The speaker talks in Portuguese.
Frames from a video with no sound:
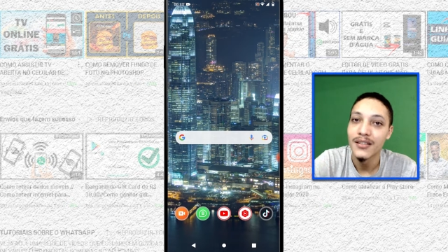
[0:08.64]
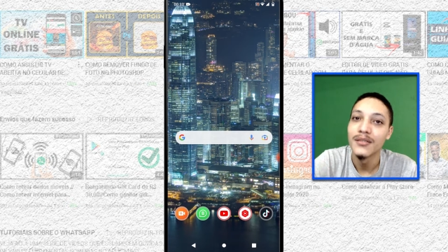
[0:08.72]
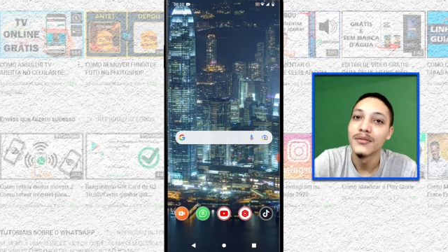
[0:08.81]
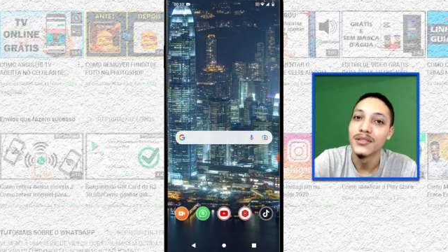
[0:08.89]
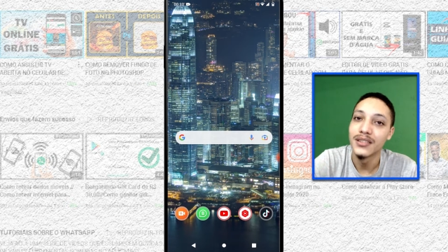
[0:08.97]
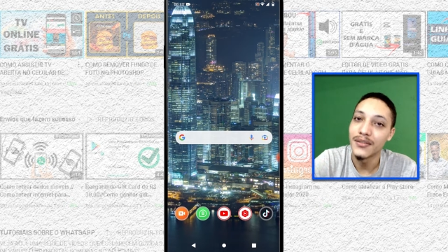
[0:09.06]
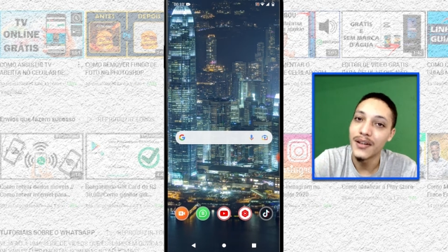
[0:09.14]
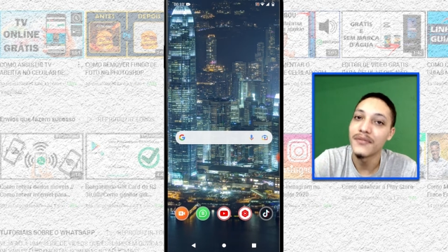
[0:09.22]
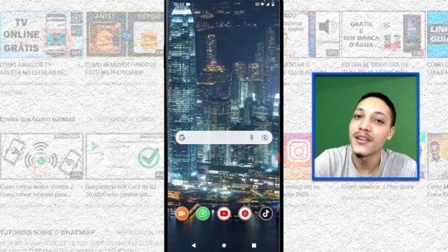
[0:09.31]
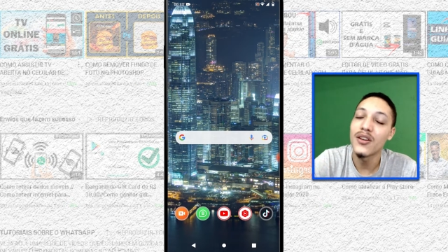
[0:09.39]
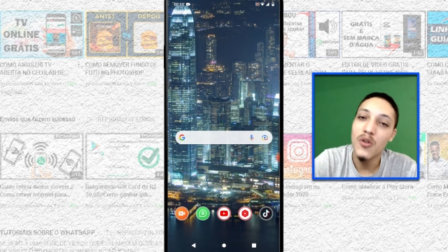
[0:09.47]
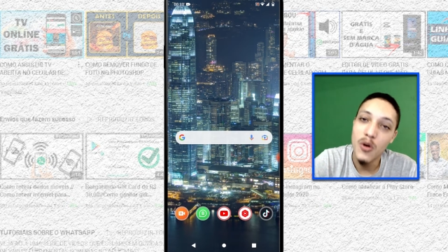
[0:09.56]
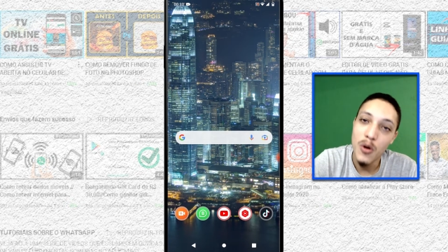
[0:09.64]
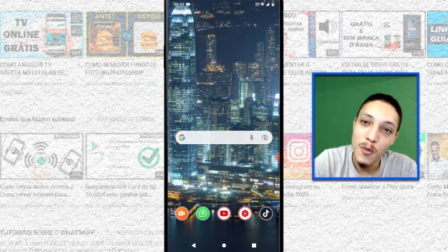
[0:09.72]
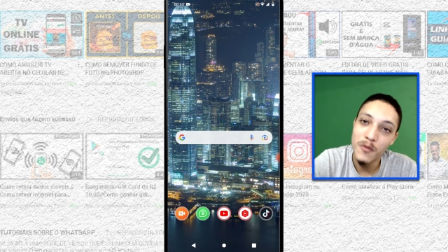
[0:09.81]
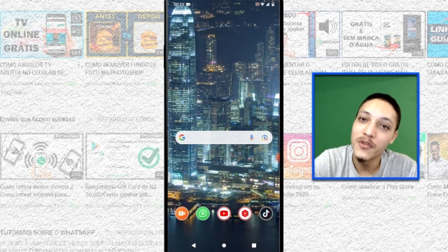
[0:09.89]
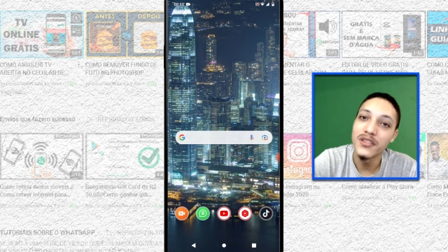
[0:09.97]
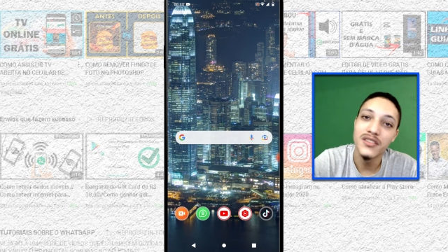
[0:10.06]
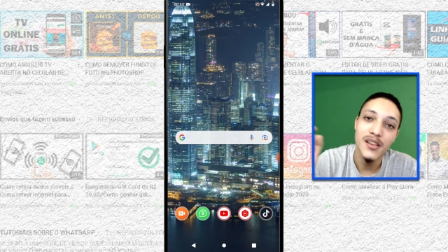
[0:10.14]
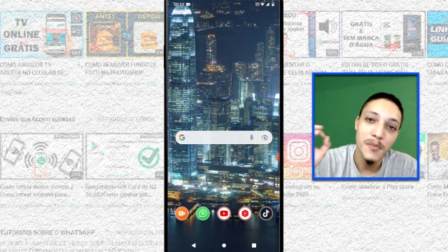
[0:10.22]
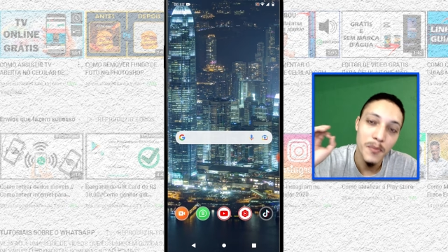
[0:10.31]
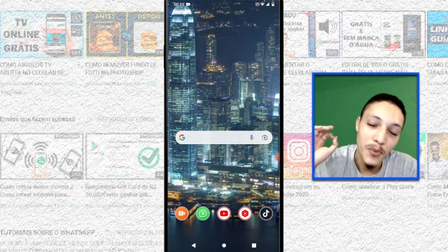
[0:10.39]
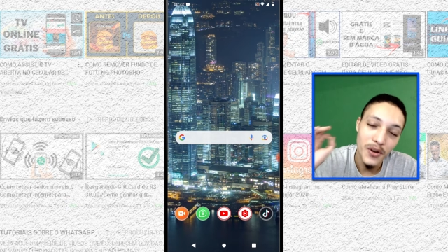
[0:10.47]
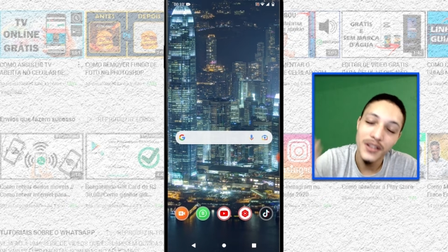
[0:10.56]
Você vai ver como você
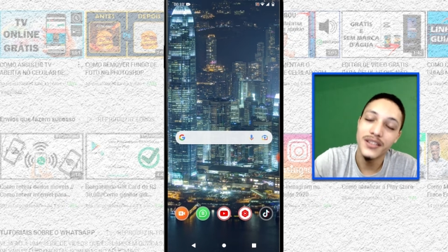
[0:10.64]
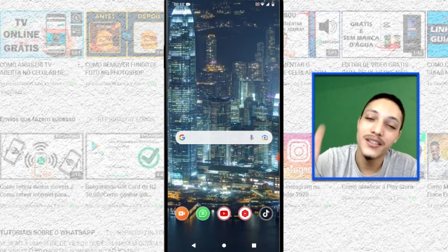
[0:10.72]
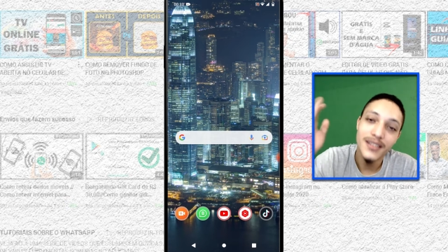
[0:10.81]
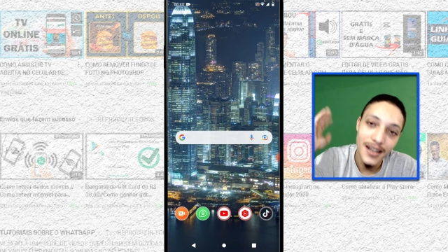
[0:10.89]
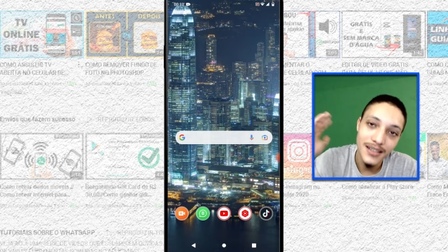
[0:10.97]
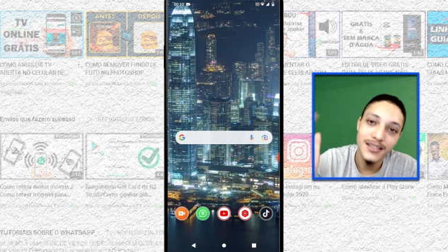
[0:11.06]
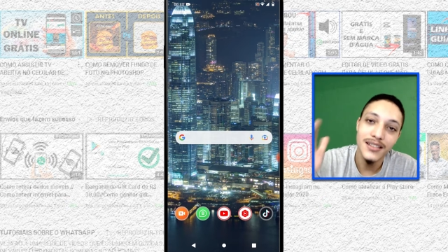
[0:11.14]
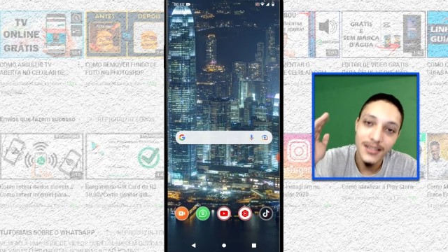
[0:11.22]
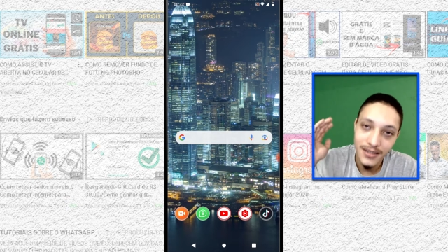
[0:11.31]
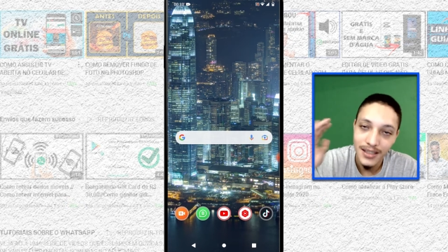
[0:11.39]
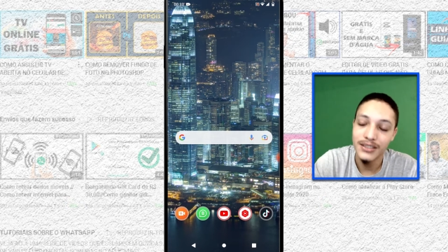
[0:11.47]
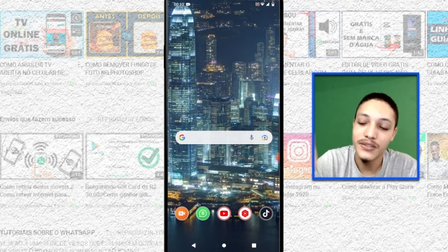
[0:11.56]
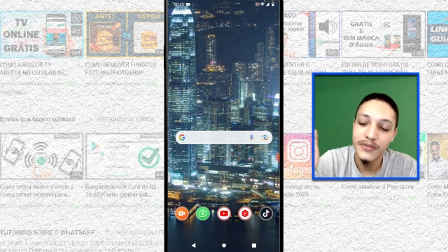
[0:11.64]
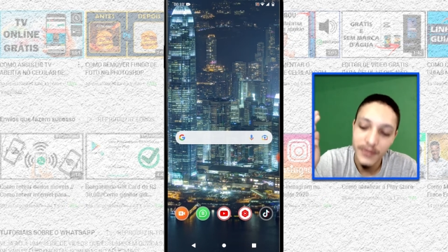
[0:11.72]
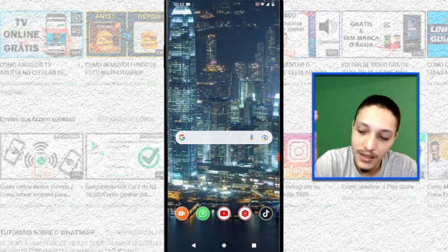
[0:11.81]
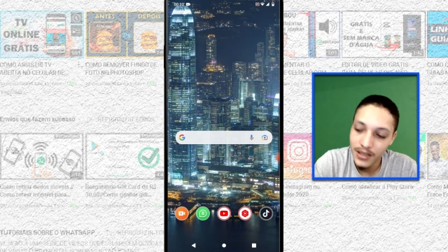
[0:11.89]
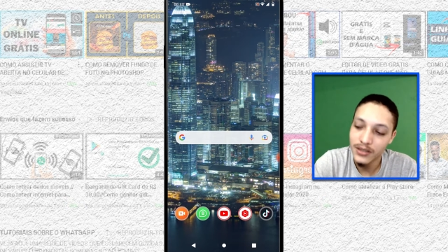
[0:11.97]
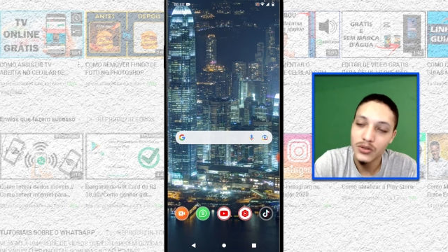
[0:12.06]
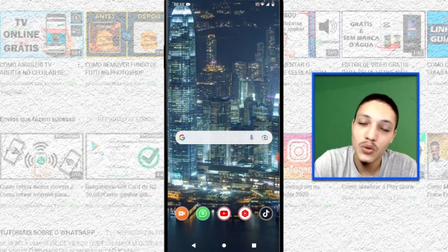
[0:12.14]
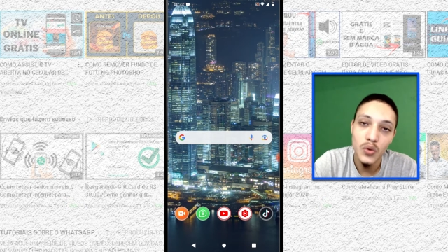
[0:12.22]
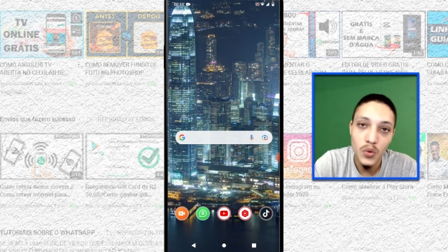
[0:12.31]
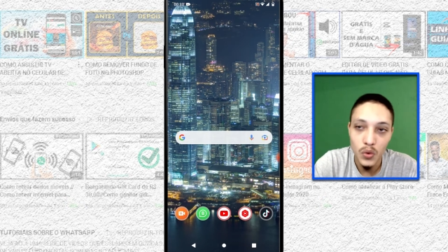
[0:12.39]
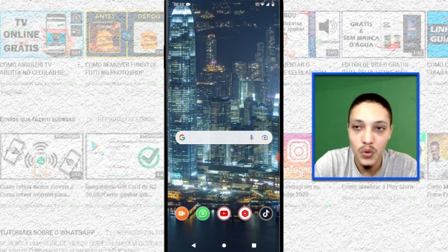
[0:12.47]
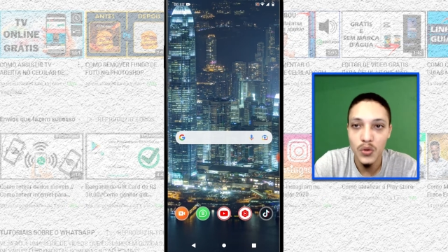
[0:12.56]
pode estar tá desativando o
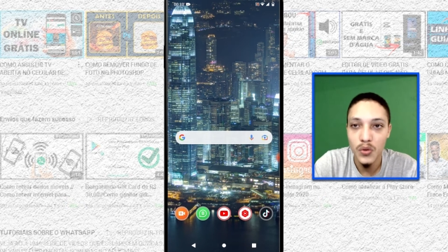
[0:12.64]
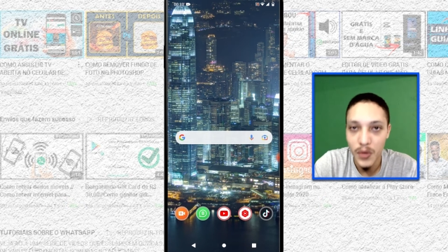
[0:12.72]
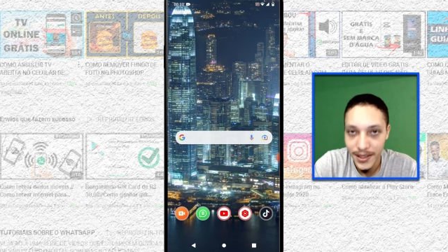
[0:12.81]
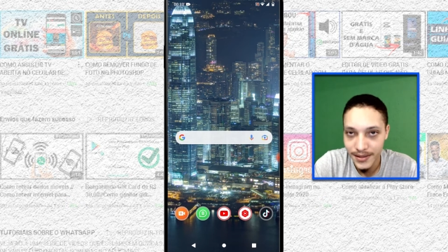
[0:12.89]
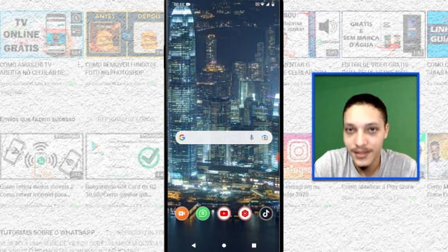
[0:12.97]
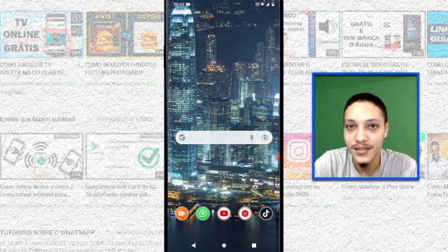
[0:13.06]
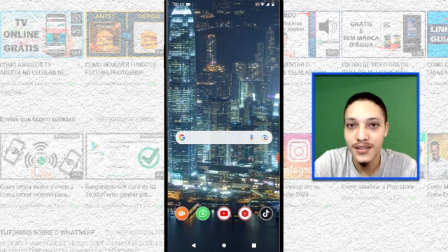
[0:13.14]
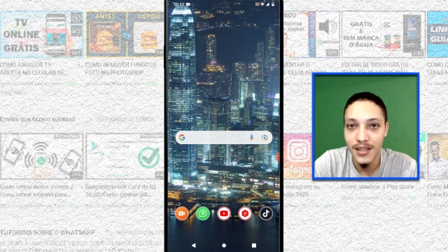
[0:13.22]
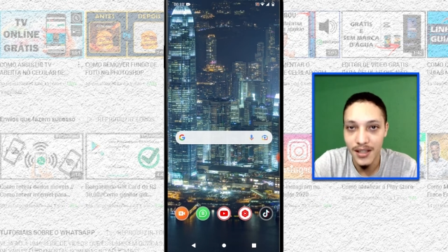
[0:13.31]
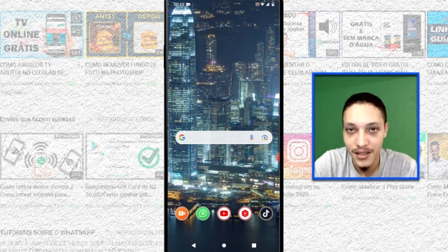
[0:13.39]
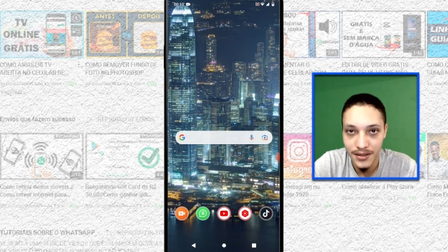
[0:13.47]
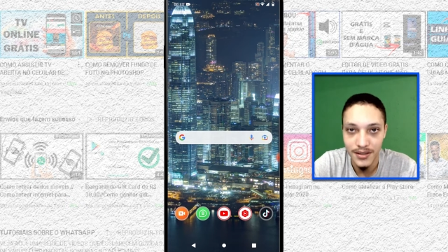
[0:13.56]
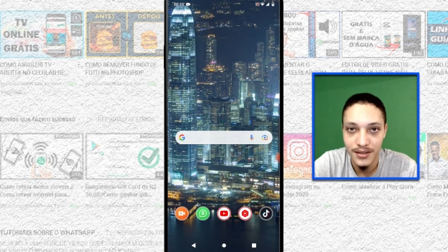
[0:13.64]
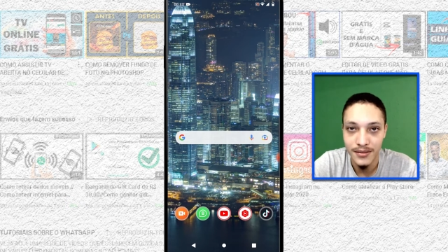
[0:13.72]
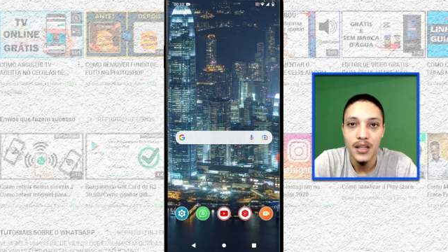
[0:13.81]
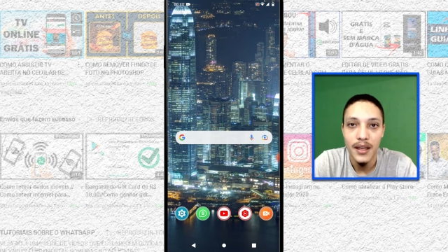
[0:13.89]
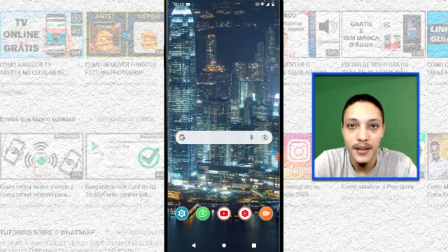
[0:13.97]
Google Assistente.